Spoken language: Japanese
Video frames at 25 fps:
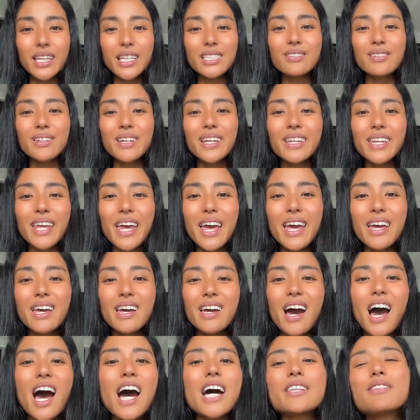で、それで、
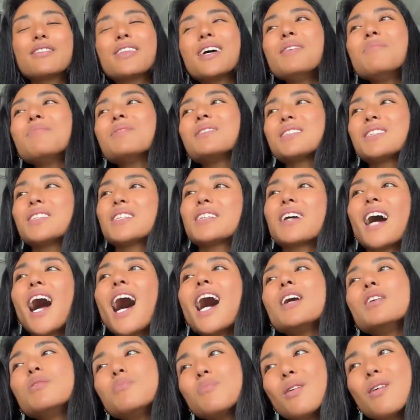あ、でも違
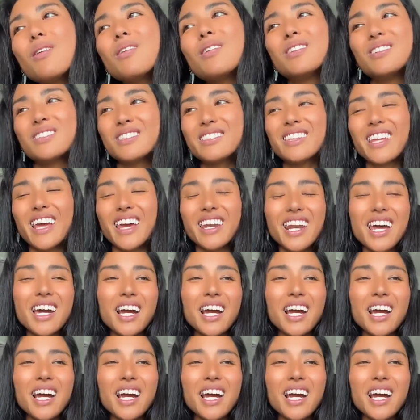うもんって、